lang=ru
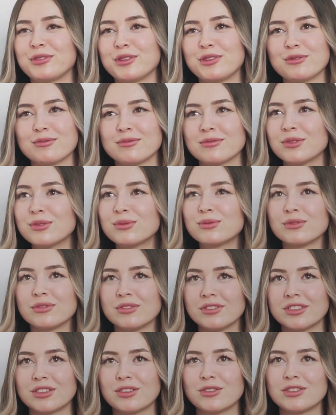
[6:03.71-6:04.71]
Вот,
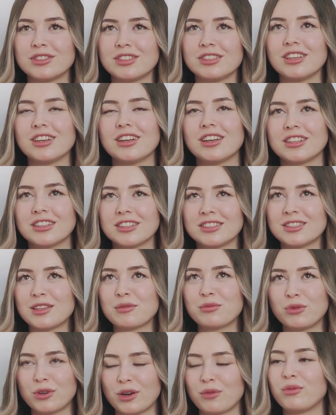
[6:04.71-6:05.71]
ну, то есть я над
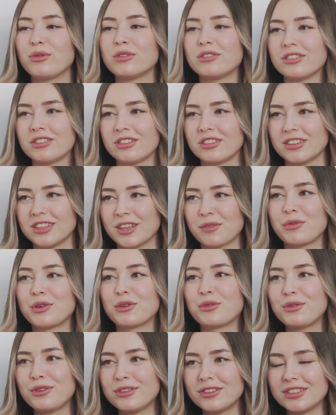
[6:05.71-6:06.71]
собой работала, я
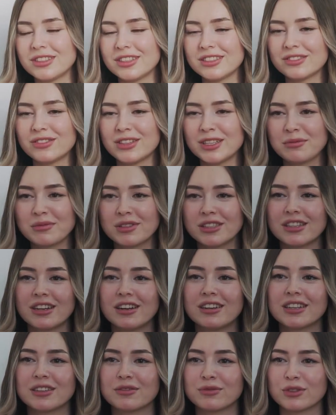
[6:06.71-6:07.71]
боролась со своими
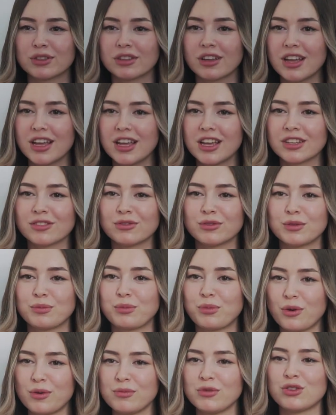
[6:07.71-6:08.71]
страхами. Вот,
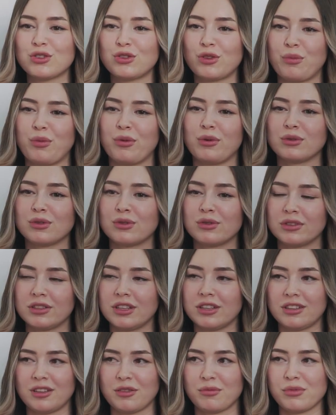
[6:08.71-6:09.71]
вот помню, что
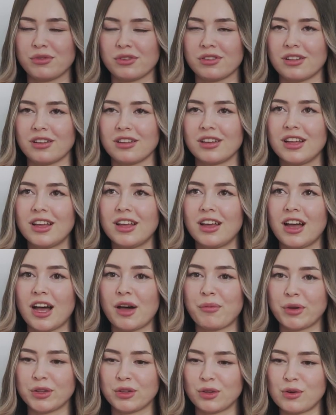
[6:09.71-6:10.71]
полгода это было.
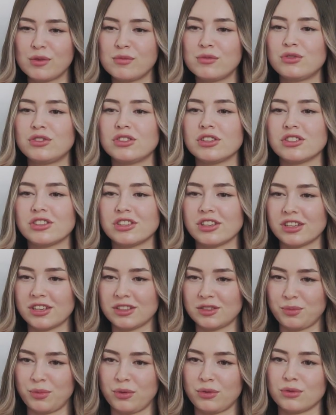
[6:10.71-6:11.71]
А потом уже
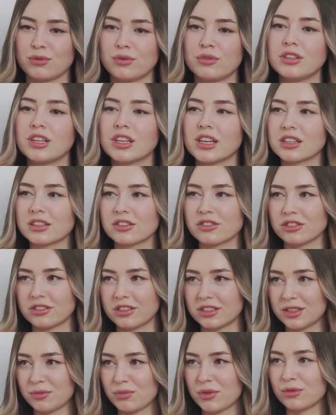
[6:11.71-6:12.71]
через полгода я
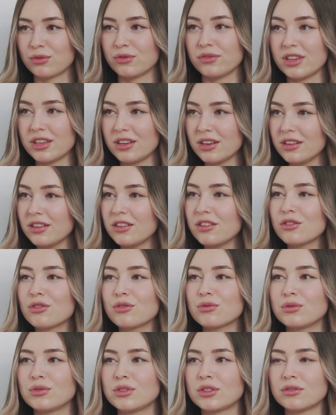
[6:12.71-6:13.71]
начала себя увереннее
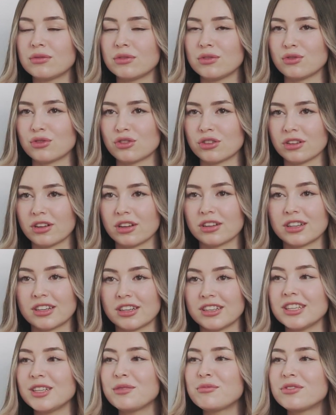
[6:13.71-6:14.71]
чувствовать, уже как
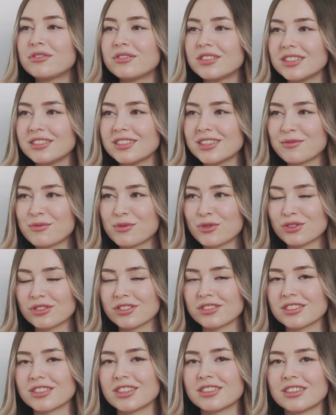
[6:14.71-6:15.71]
рыба в воде,
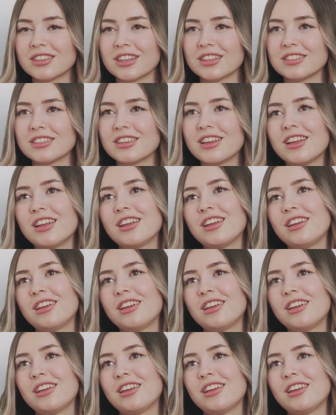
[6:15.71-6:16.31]
можно сказать.